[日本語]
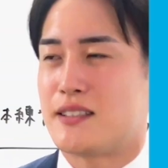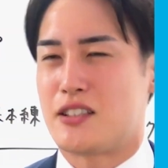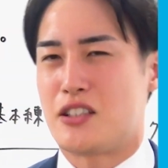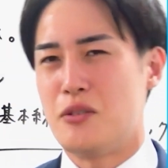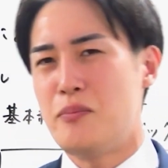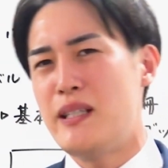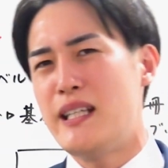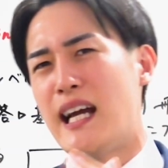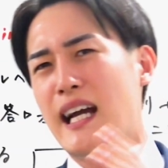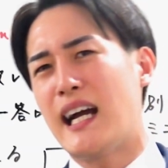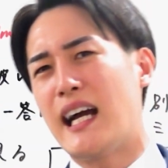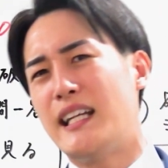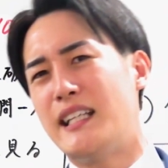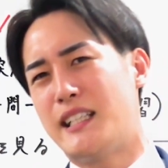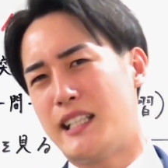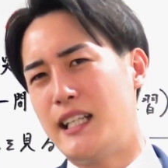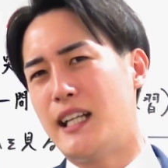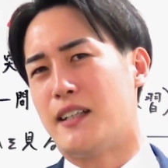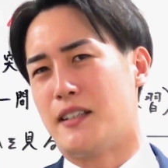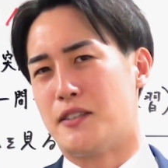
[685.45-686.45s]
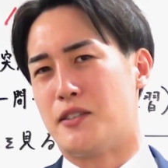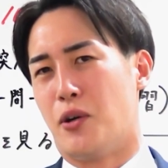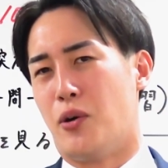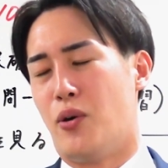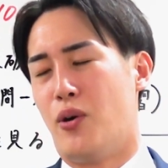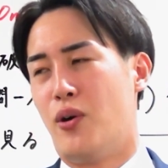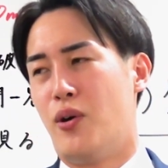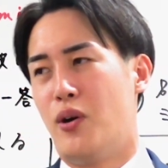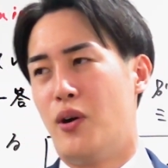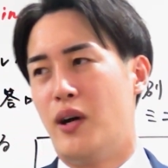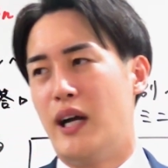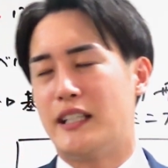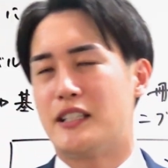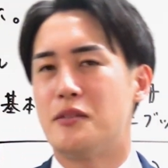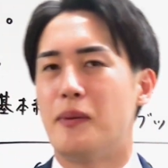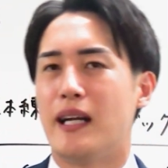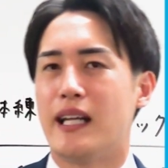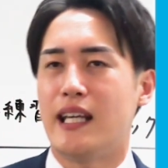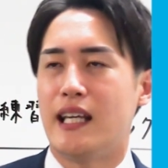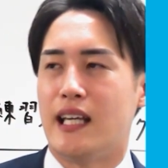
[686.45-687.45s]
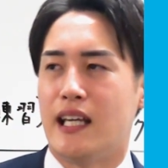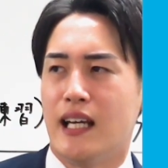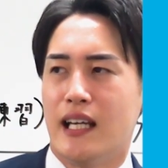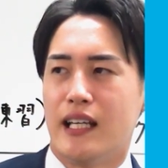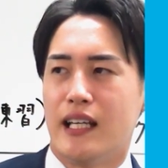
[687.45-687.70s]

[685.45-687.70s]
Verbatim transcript: 積み上がり式なんですよ。えつまり